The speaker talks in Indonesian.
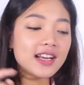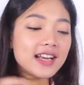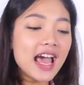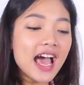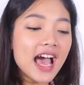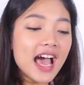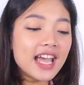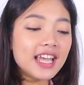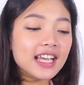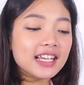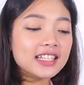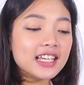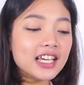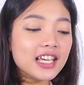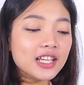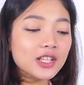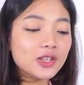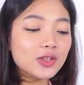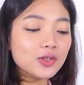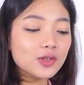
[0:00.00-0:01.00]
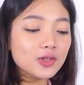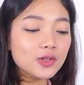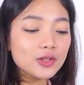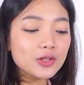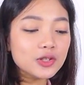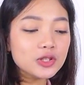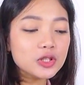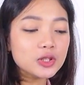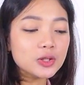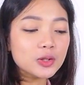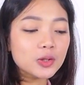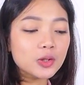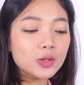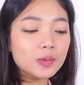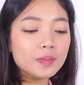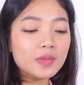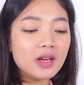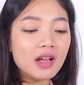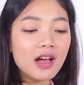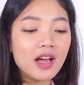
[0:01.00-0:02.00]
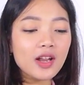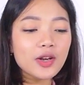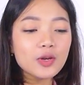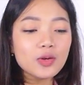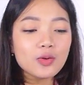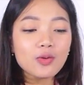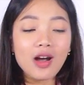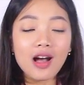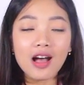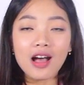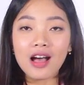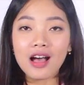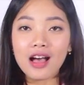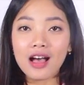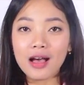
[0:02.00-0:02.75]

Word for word: Nah, airnya itu cukup dengan 2